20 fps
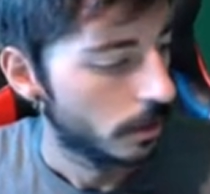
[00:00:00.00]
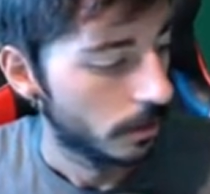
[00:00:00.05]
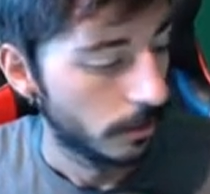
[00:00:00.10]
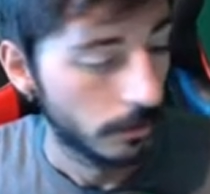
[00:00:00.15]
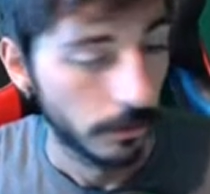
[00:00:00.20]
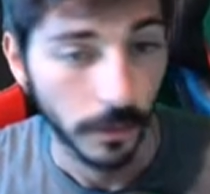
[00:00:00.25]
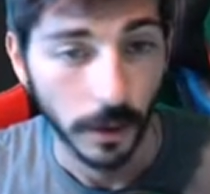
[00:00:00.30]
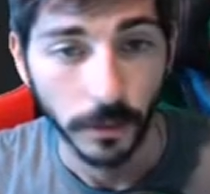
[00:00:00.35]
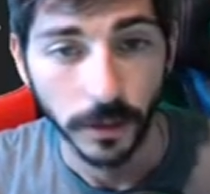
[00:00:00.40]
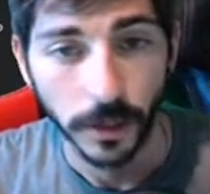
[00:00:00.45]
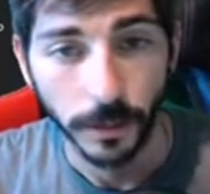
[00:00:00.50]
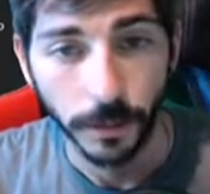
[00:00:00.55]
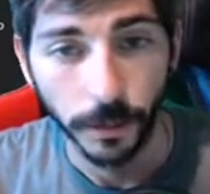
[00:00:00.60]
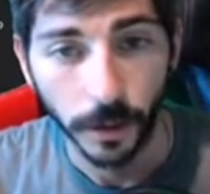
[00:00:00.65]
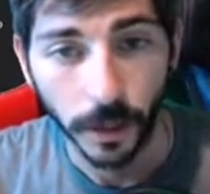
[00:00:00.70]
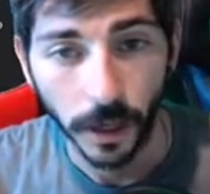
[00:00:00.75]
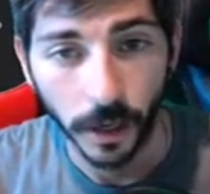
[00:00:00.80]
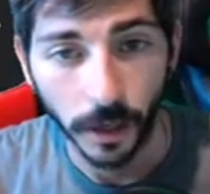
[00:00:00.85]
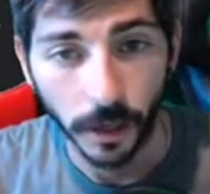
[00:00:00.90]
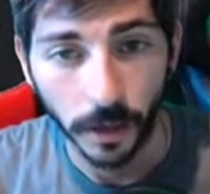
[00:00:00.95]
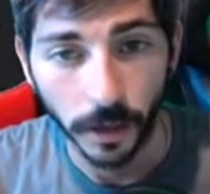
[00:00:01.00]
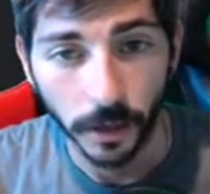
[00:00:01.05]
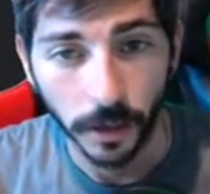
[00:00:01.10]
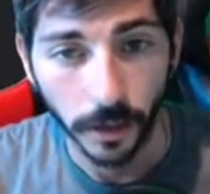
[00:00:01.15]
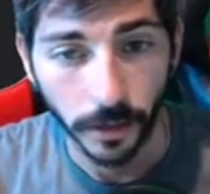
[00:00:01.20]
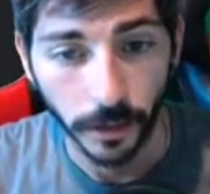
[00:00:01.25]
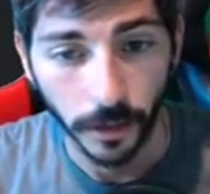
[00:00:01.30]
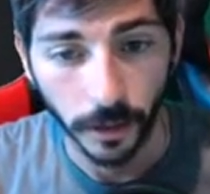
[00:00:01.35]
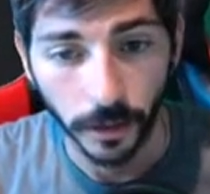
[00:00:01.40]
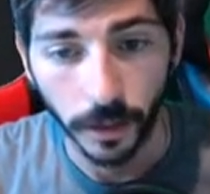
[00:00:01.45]
Vamos a poner...
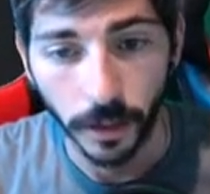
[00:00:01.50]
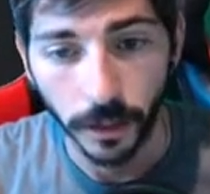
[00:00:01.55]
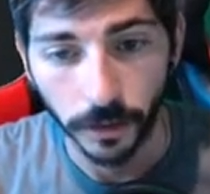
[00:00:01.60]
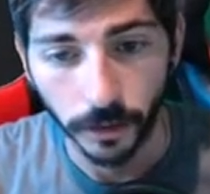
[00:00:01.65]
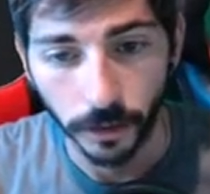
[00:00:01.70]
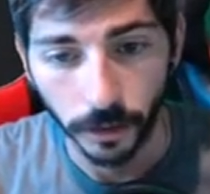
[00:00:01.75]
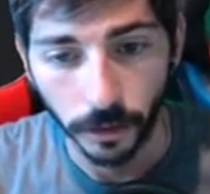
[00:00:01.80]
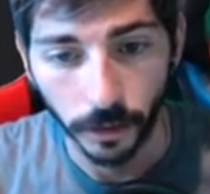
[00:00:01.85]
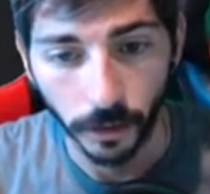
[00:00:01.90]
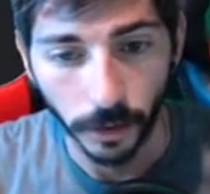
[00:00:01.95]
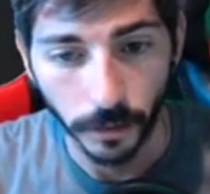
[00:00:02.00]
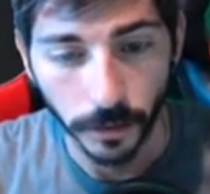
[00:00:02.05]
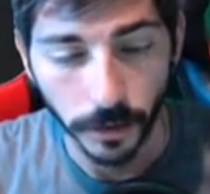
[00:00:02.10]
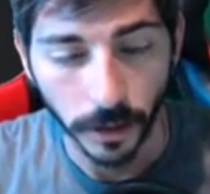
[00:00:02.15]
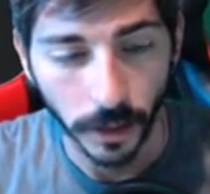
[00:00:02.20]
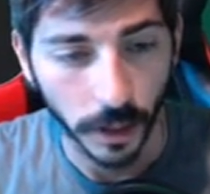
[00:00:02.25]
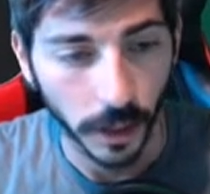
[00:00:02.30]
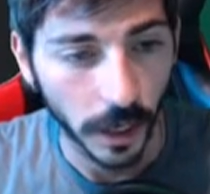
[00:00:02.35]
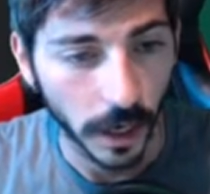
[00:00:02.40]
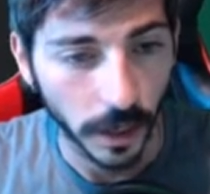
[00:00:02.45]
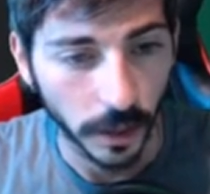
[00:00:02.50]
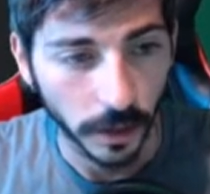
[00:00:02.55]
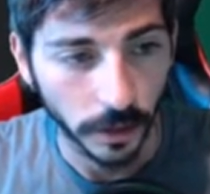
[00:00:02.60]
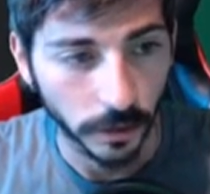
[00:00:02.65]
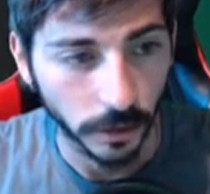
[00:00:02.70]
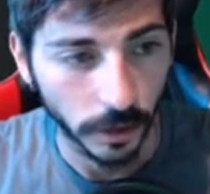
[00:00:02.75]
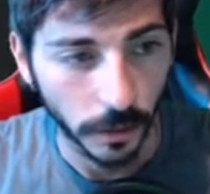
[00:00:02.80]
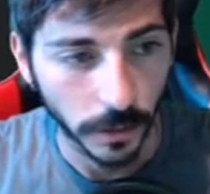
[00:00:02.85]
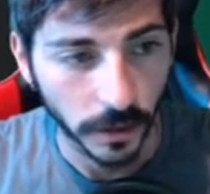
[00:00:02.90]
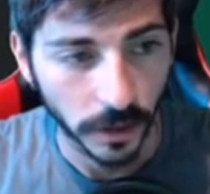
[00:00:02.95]
Esto es lo que vamos a dejar, esto
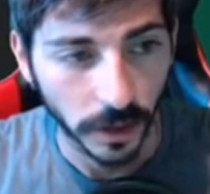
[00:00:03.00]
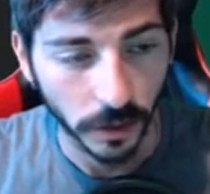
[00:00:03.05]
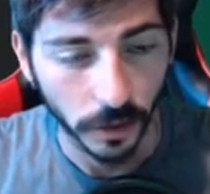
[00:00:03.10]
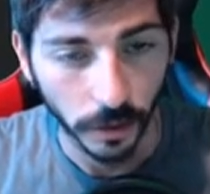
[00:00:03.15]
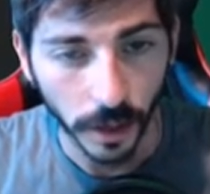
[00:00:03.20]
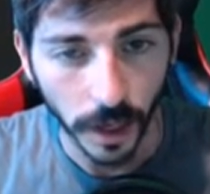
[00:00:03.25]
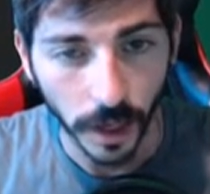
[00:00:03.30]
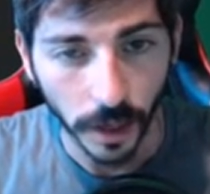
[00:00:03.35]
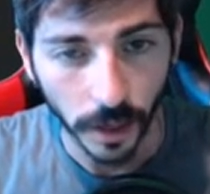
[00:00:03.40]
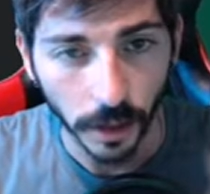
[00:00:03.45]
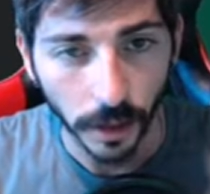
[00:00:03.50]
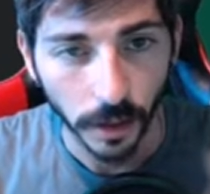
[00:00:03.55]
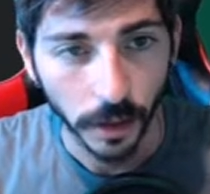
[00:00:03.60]
no vamos a tocar.